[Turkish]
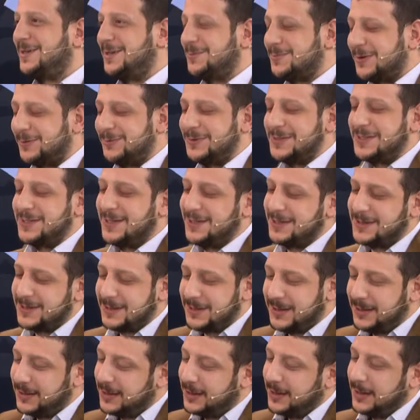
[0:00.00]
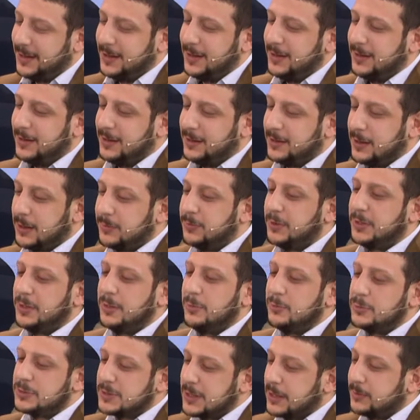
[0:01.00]
kıyma meselesini. E, tabii
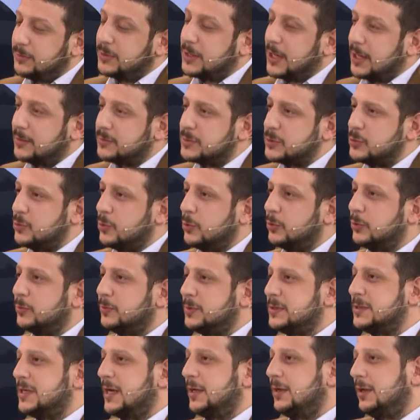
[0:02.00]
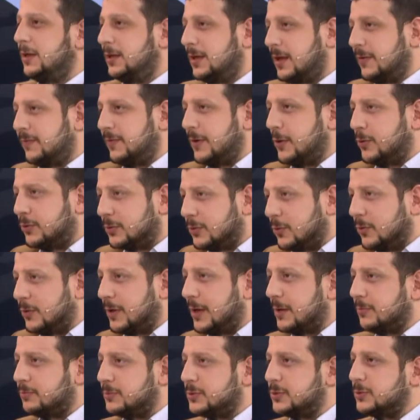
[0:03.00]
ki güzel bir tavsiye oldu. Bizler de ilk defa orada
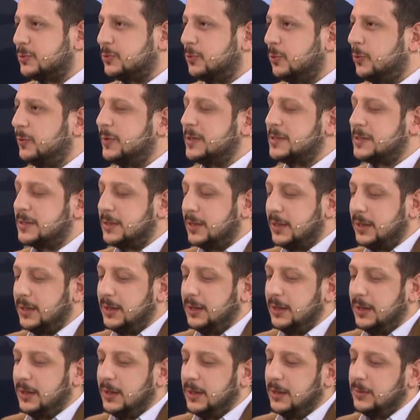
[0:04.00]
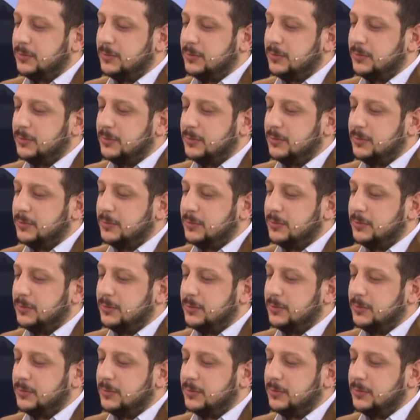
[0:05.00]
öğrenmiştik o meseleyi.